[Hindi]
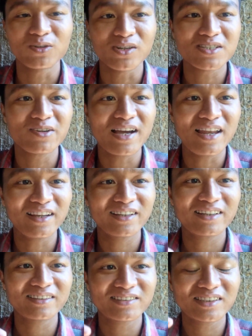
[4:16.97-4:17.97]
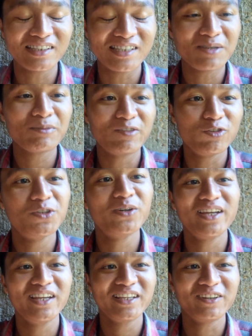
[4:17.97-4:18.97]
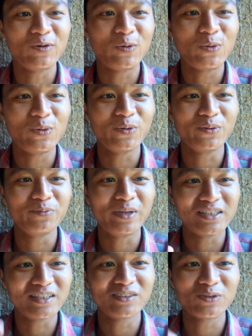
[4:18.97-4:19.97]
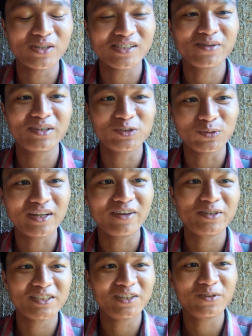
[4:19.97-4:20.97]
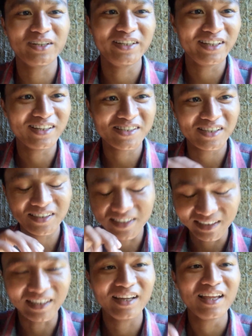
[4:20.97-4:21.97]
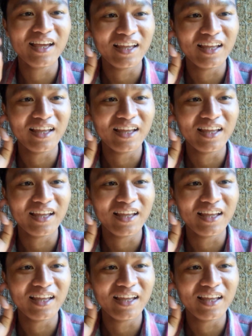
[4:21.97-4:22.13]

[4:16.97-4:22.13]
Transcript: थोड़ा सा अलग किस्म का वीडियो है और बच्चा थोड़ा सा छोटा बच्चा लोग नहीं देखने से ठीक था